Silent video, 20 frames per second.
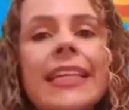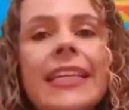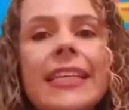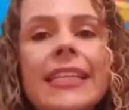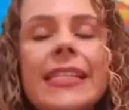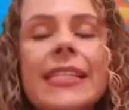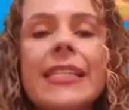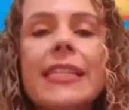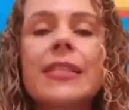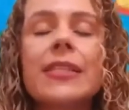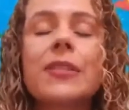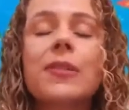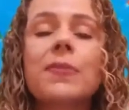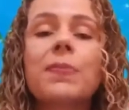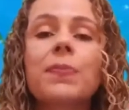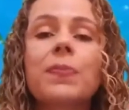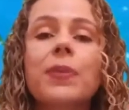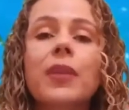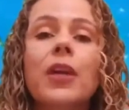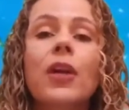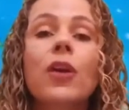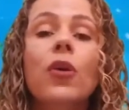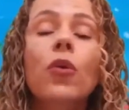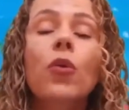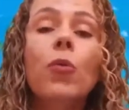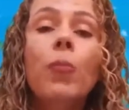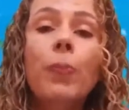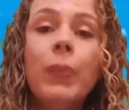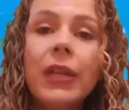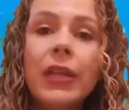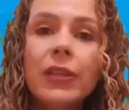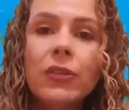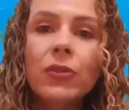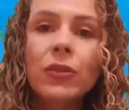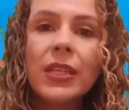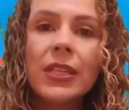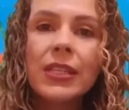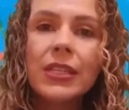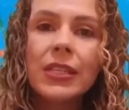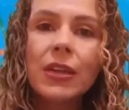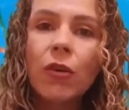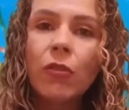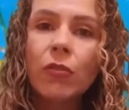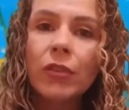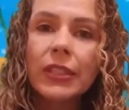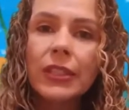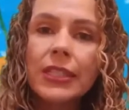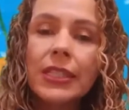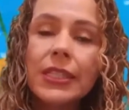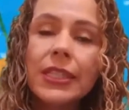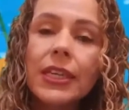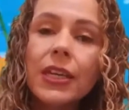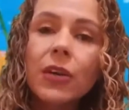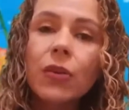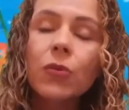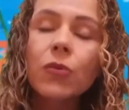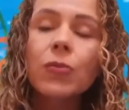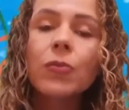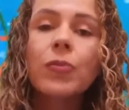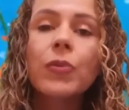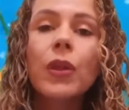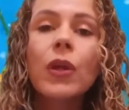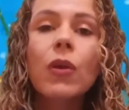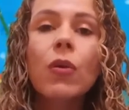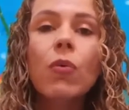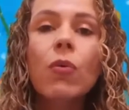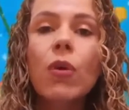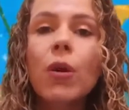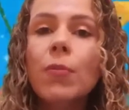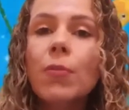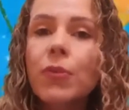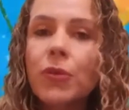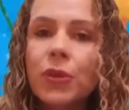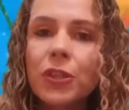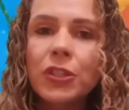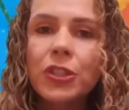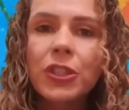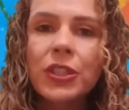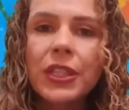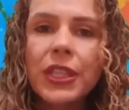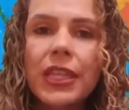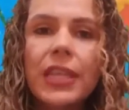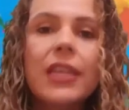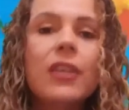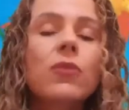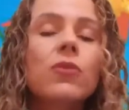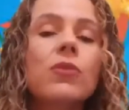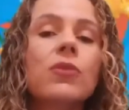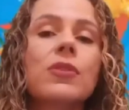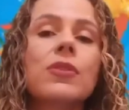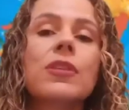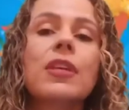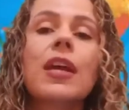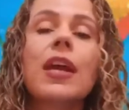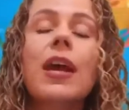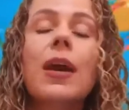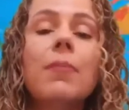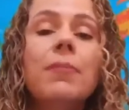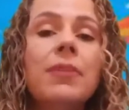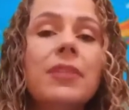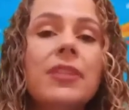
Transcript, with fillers: Crianças, o plano da salvação, o amor de Deus,